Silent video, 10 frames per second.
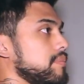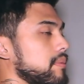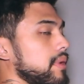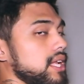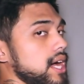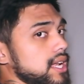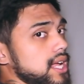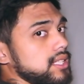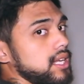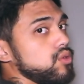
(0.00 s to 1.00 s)
perbedaan
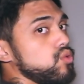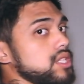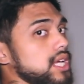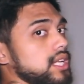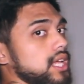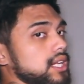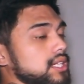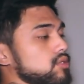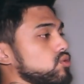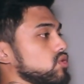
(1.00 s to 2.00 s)
antara gue
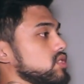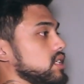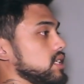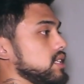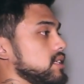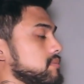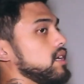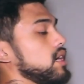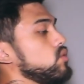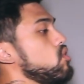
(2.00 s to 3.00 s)
nyender ke kursi
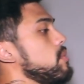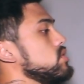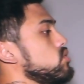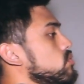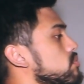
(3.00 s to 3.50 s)
dengan gue maju